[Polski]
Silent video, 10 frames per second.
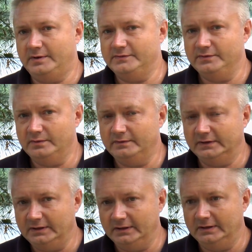prawdziwi
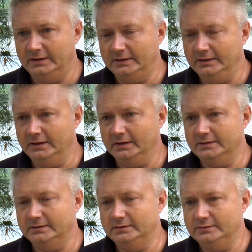obywatele, a nie
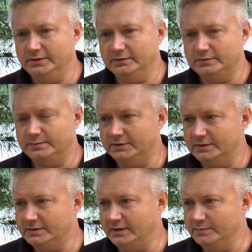jak ludzie, którzy
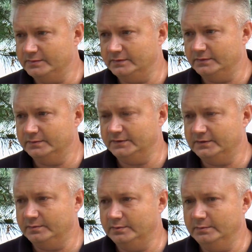przyjeżdżają, przewożą
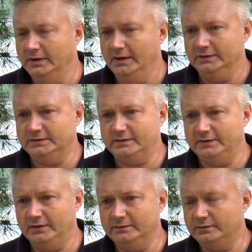ze sobą,
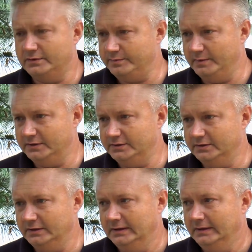zostawiają fury śmieci.